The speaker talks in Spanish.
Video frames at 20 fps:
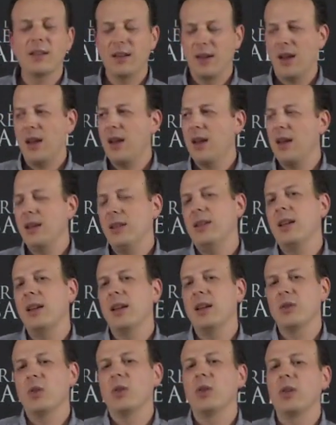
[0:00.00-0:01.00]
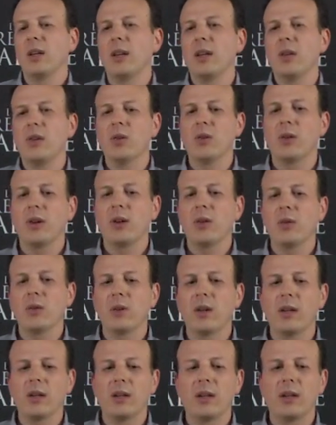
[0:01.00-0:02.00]
Ahí sí es donde yo
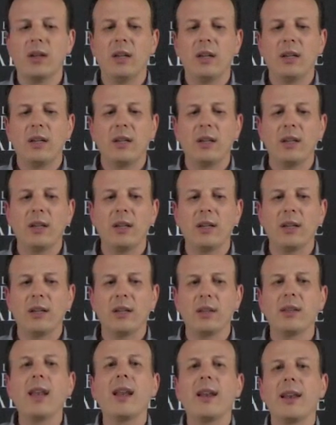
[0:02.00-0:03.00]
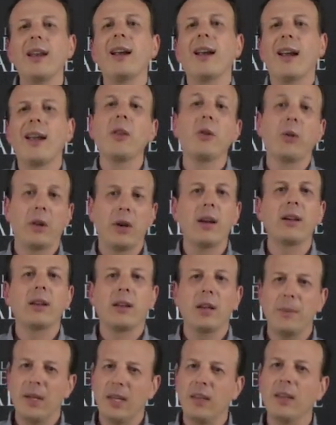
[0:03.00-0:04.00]
creo que, que está ligado
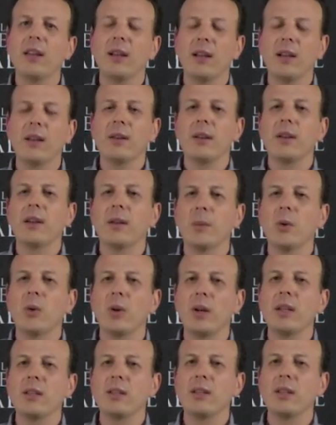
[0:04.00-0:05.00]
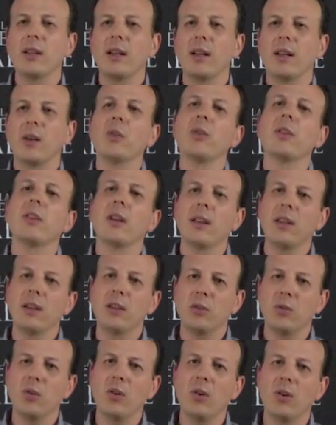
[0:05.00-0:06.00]
directamente la, la, violencia y la
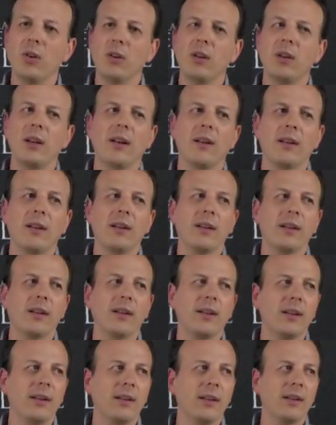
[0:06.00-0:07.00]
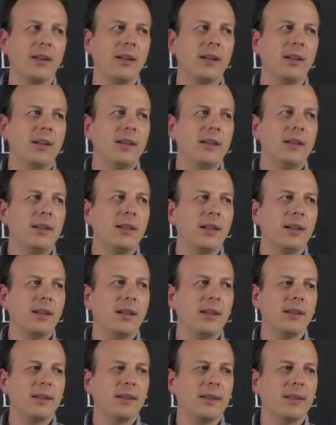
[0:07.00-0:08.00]
contradicción, el,
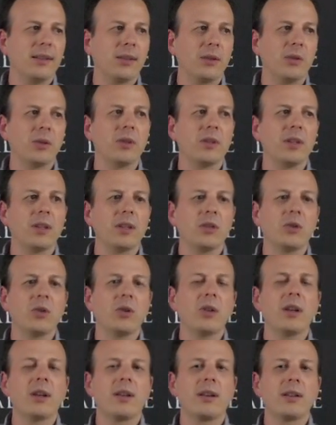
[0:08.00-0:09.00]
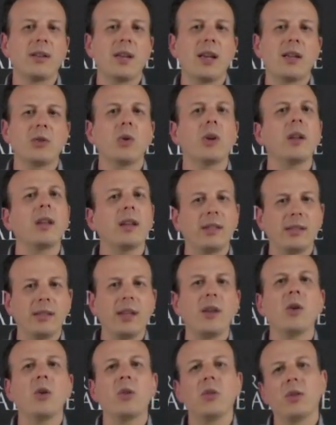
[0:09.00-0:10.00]
la, contradicción y el rechazo al
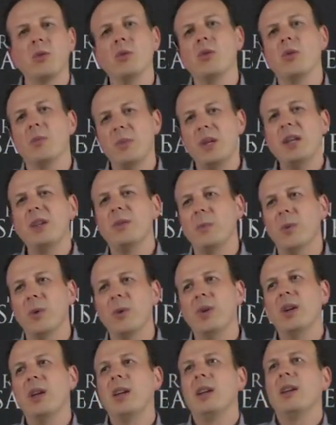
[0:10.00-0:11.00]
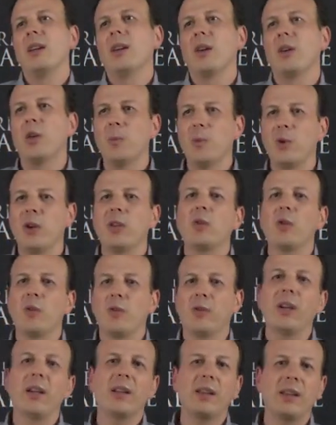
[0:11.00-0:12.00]
deseo de uno mismo y cómo eso
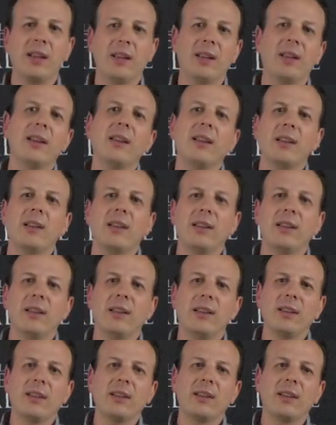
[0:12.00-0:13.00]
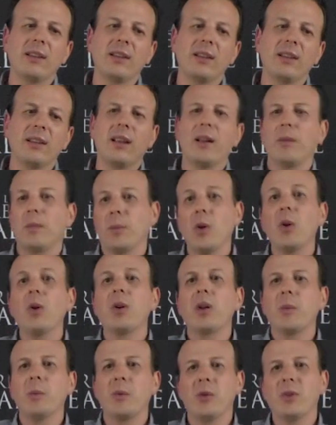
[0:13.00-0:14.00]
afecta eh, al
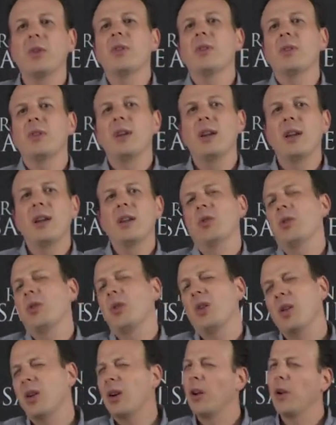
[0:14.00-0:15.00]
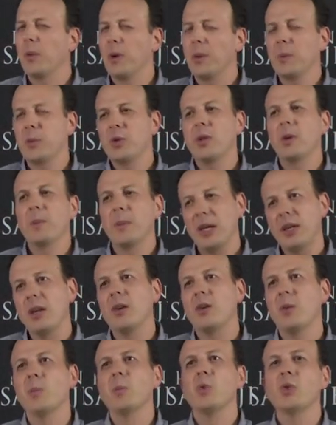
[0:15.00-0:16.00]
prójimo. Y eso yo creo que lo vemos en
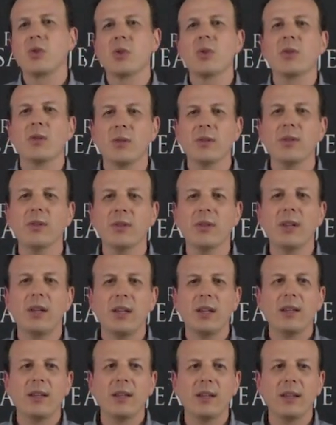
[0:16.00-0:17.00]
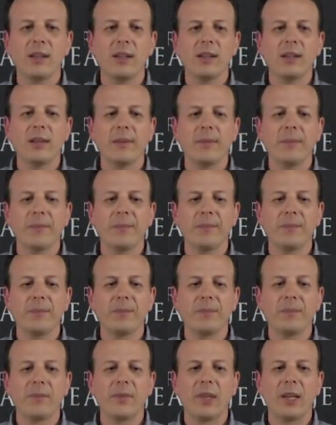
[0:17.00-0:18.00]
México mucho. Eh,
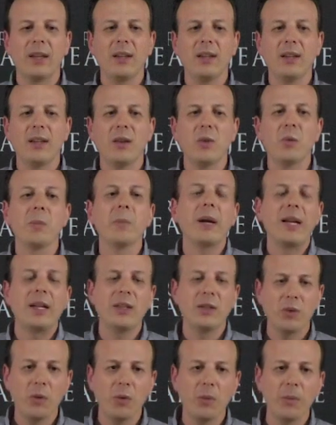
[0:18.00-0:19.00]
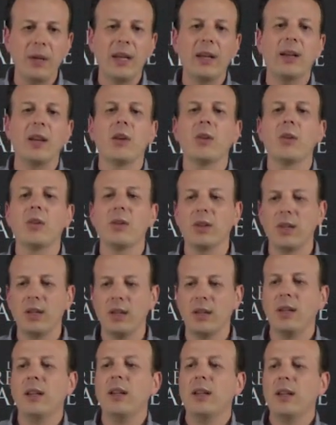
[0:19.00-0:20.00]
y en un país como México
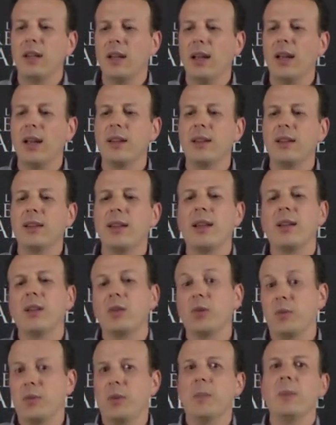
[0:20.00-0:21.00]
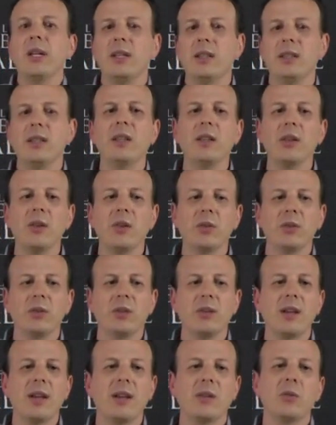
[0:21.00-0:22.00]
donde hay tantos
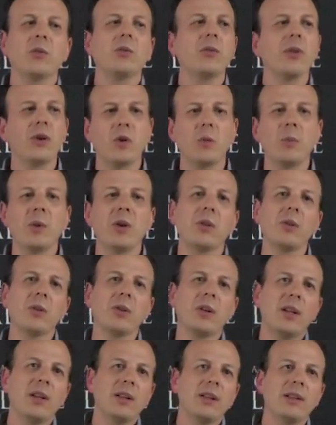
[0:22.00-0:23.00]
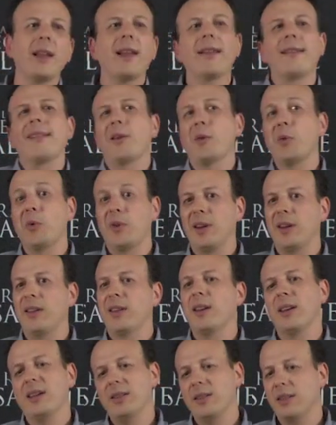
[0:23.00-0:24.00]
feminicidios y ya es un fenómeno tan
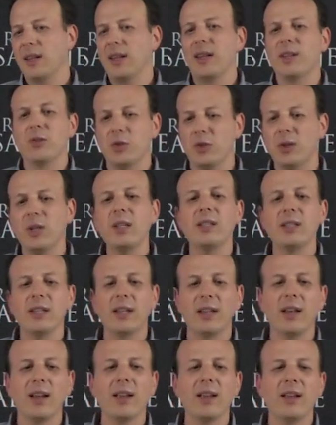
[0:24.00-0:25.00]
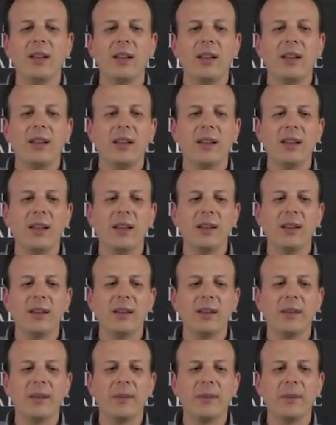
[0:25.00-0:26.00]
recurrente que ni siquiera es noticia ya,
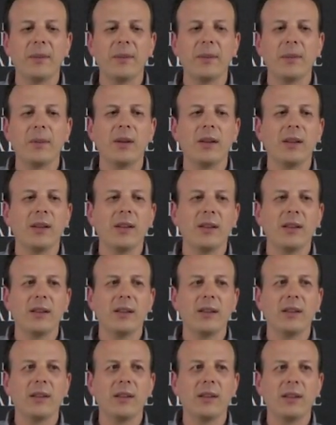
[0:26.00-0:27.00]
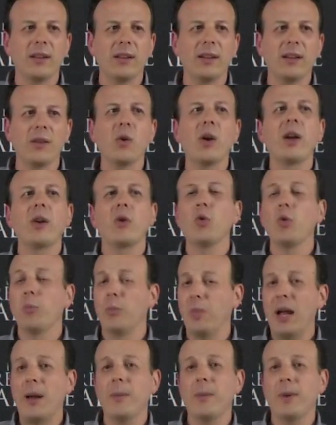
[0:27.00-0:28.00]
eh, eh, que no hay
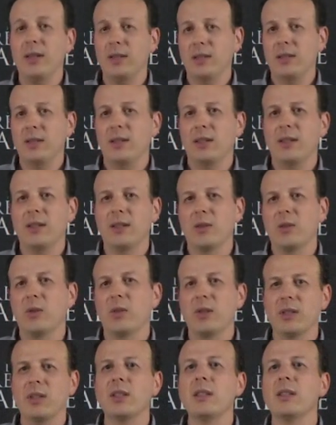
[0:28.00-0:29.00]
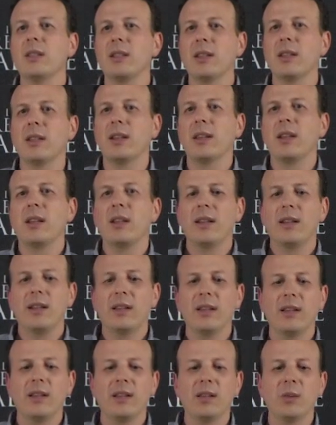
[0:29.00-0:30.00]
culpables, que no existe
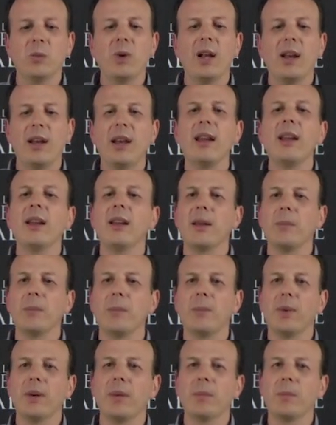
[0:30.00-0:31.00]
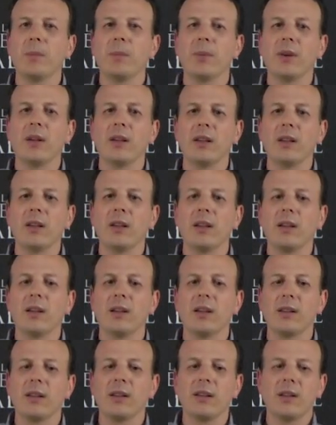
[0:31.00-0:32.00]
eh, una ley que, que,
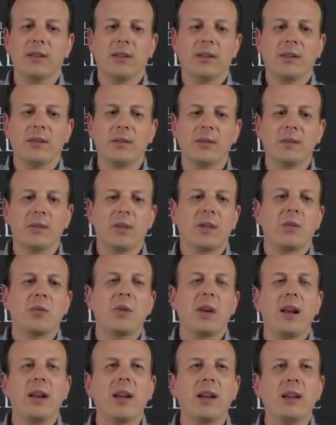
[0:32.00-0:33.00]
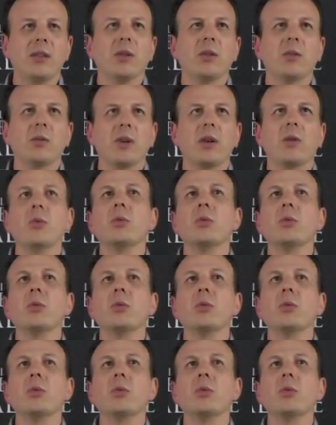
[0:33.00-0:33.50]
o sea, no una ley, sino una